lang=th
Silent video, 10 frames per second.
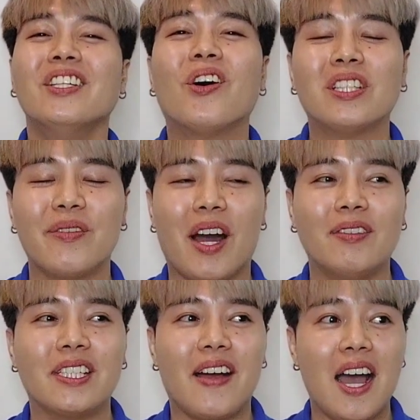ทุกคนจะมีควา
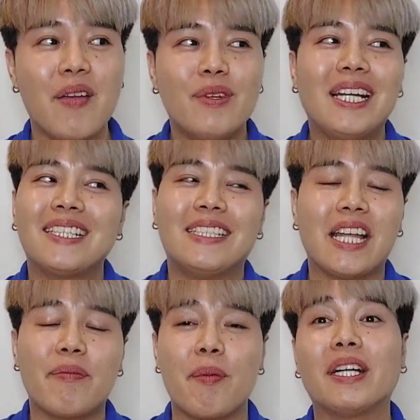มรู้แล้วไเอ้ยมันก็ตื่น
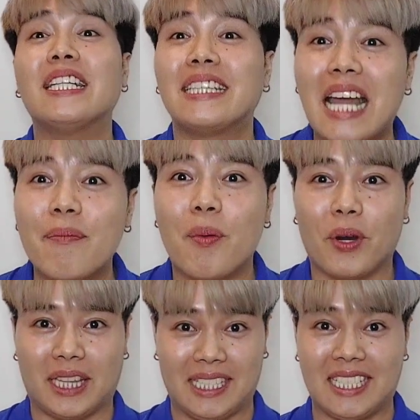เต้นก็ตื่นเต้นเพราะป
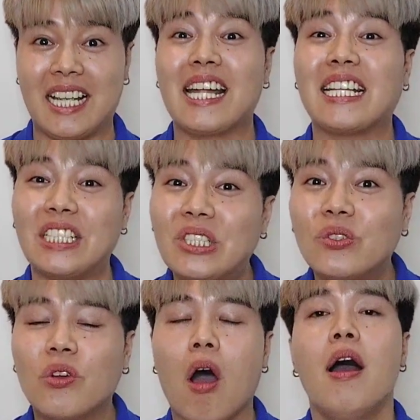กติใช้กระดาษทิช
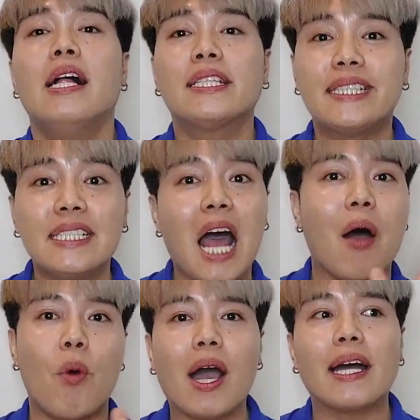ชู่เนาะซึ่งถา
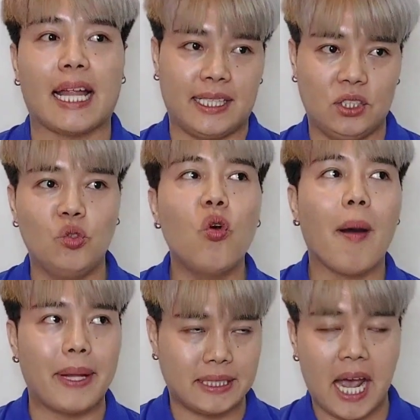มว่ากระดาษทิชชู่
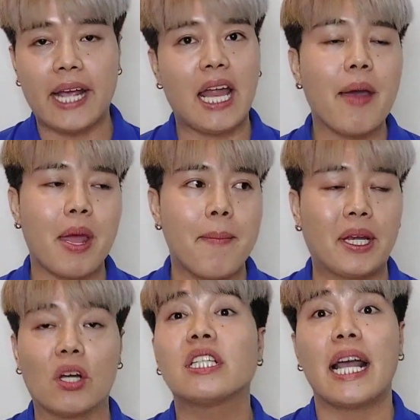มันใช้ได้ไหมมั
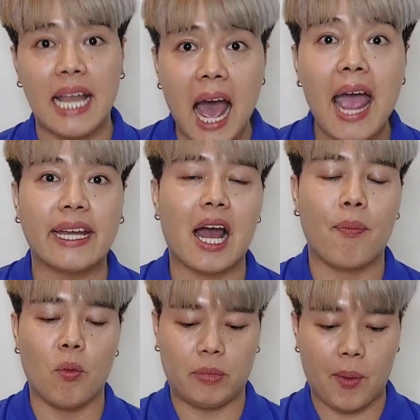นก็ใช้ได้นะครับ
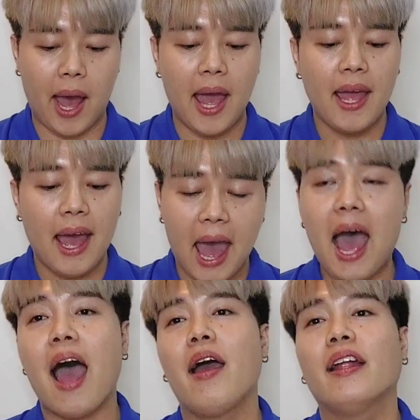ผมแต่ว่า
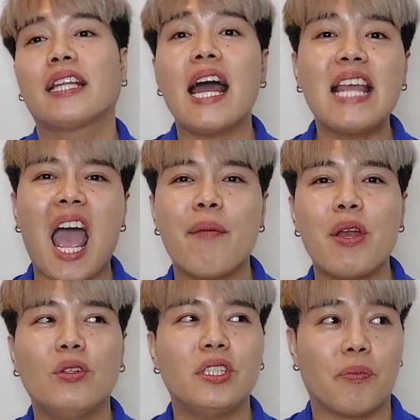อ่ะถ้าอยากให้
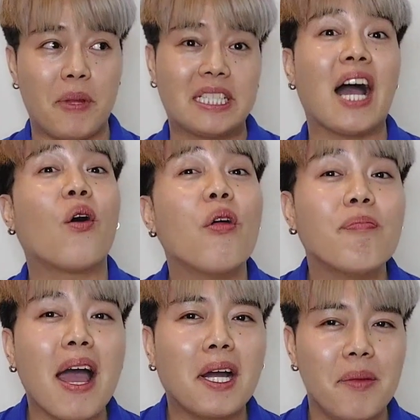มันรู้สึกเป็นสากล
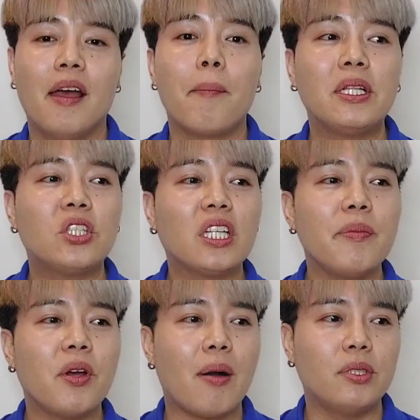มากขึ้น เป็นช่อง
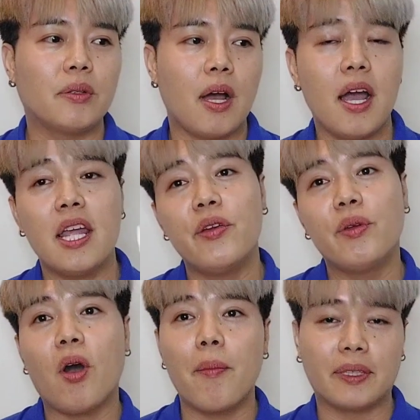ที่มีความรู้สึกว่า เอ้ย
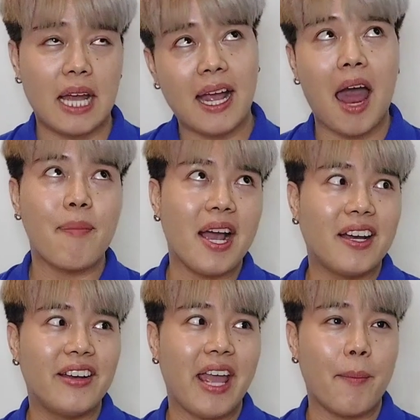น้ำหอมเป็นทางการมาก
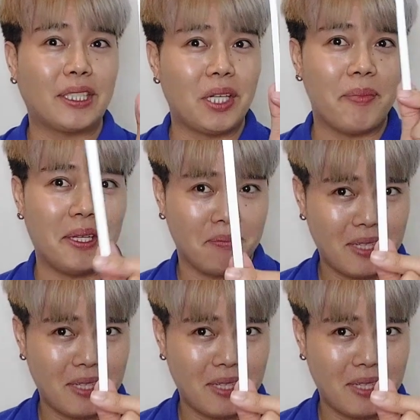ขึ้นอย่างเงี้ย มันก็ต้องมี